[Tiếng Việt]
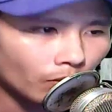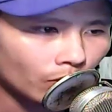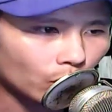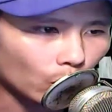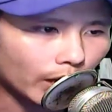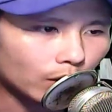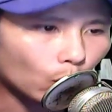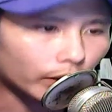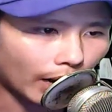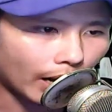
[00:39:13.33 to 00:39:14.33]
chủ nhân của
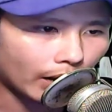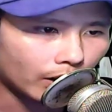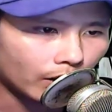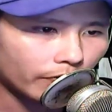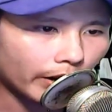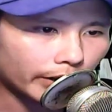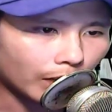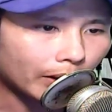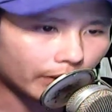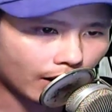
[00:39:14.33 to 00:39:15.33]
ta vừa thấy
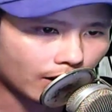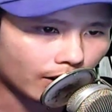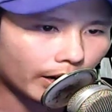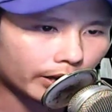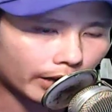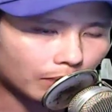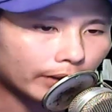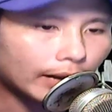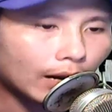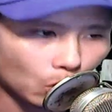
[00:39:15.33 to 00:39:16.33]
mặt ta liền đánh bại
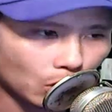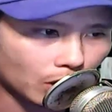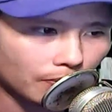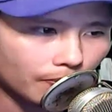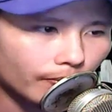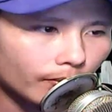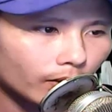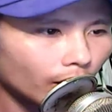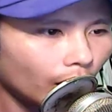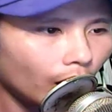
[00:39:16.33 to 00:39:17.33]
ta rồi
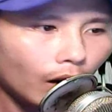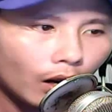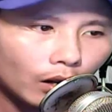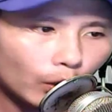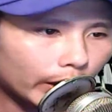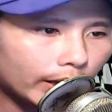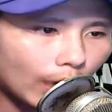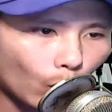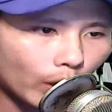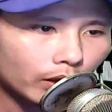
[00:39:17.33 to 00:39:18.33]
lô tân đạo
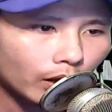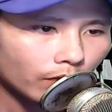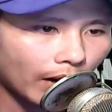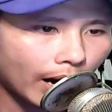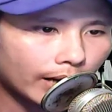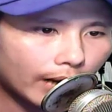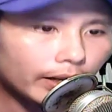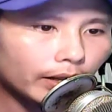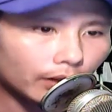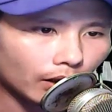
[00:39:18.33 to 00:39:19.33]
quân và hai gã đệ
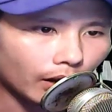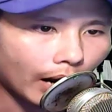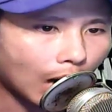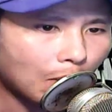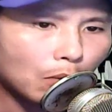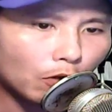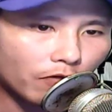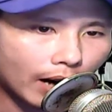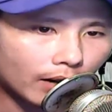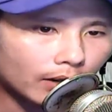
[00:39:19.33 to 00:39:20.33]
tử áo bào màu
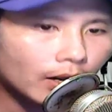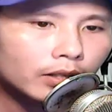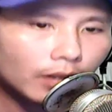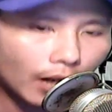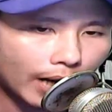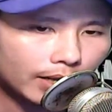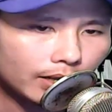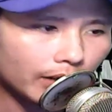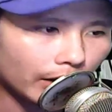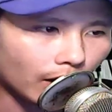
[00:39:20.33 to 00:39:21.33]
vàng sợ hãi
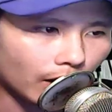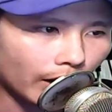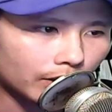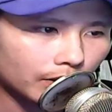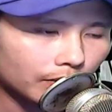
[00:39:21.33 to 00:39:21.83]
nhảy dựng lên